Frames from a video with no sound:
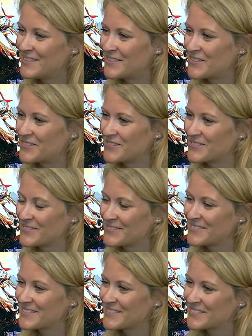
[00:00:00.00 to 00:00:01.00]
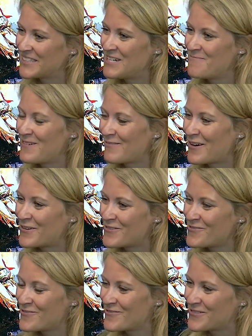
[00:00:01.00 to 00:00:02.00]
und, und der Himmel war
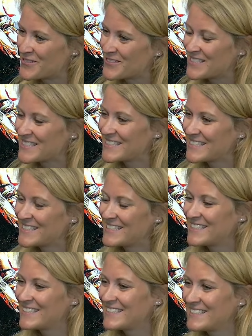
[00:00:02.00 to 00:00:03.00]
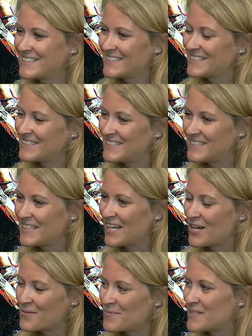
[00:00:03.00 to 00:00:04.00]
offen und mhm. ich
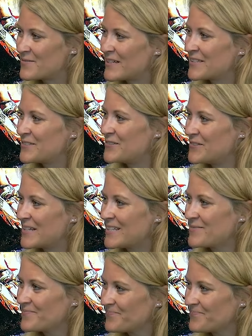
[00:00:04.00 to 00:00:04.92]
glaube, es war der Hunger.